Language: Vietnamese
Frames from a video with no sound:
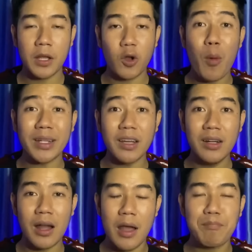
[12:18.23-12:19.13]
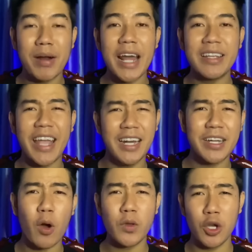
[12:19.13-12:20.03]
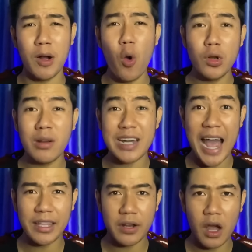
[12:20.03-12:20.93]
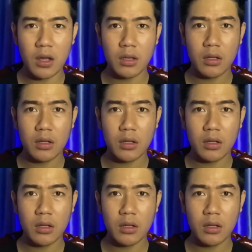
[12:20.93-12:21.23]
còn bà tư á bà đang nhảy lên đầu giường bà uống nước trà trên đó